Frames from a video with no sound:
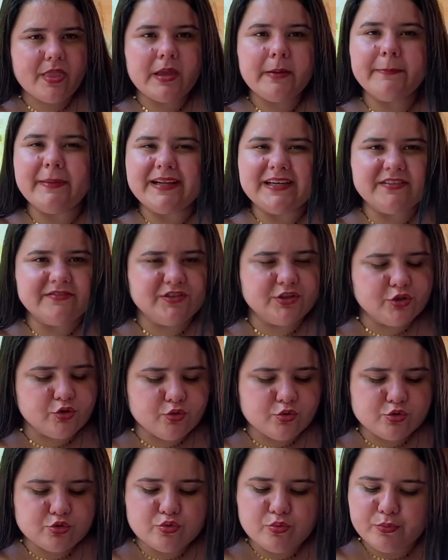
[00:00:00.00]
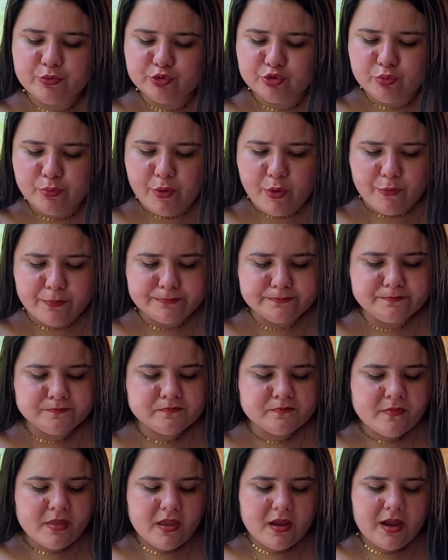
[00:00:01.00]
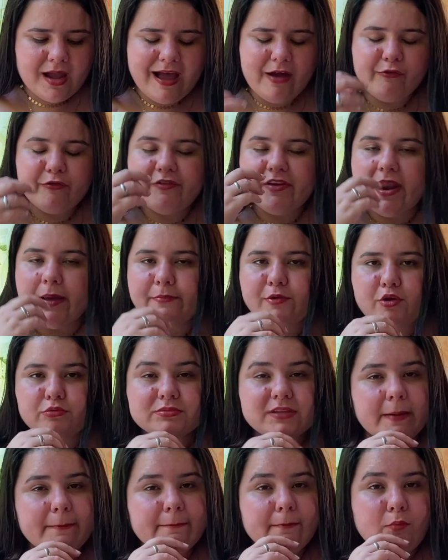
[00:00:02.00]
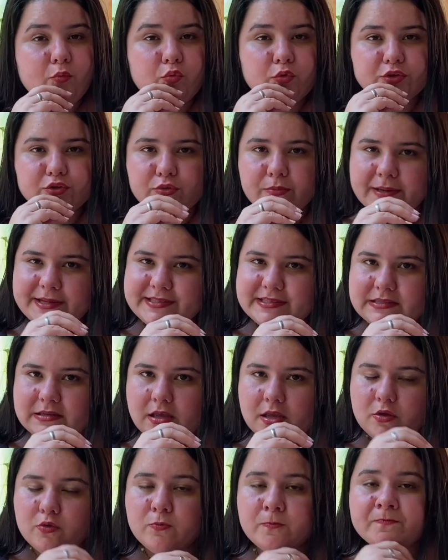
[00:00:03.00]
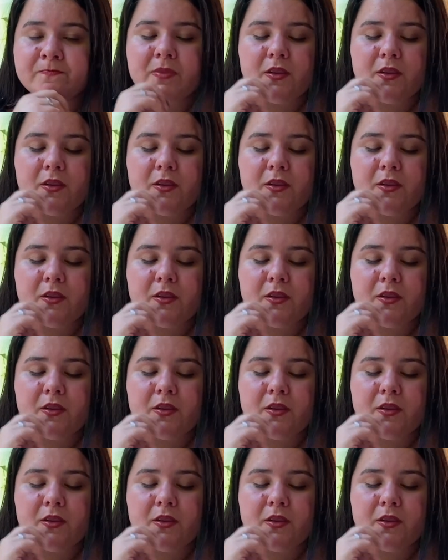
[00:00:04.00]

Maravilhoso, muito bom. O filé mignon tá muito macio.